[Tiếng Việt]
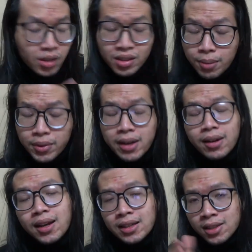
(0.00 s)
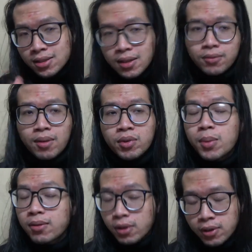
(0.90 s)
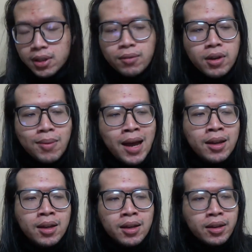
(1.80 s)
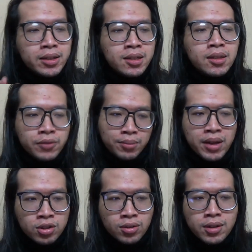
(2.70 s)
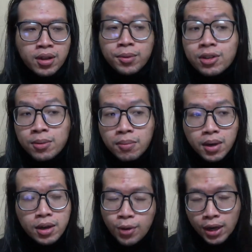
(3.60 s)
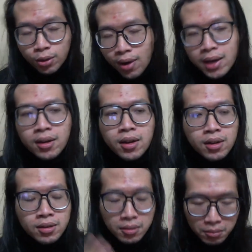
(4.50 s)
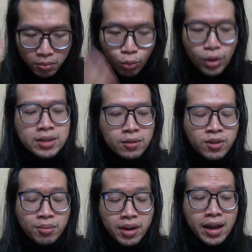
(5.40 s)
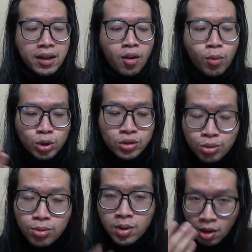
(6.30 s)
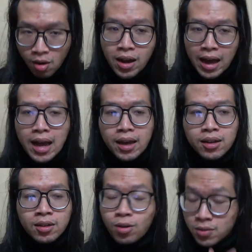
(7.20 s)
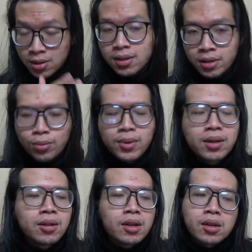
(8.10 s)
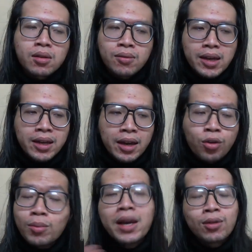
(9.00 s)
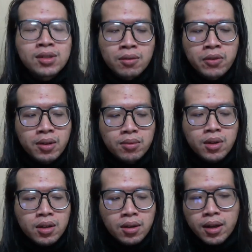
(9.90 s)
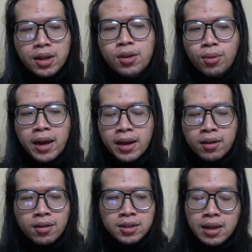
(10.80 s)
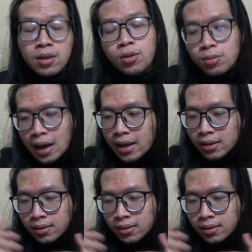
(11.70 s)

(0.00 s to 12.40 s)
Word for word: tiếp đến là cái chất sản phẩm như mình vừa phân tích với các bạn cái chất sản phẩm này cho những cái người mới hoàn toàn mua cái sản phẩm này có một chút lo ngại lo sợ thì đúng hơn về cái độ bền của sản phẩm thì cái điều này nó sẽ cũng lại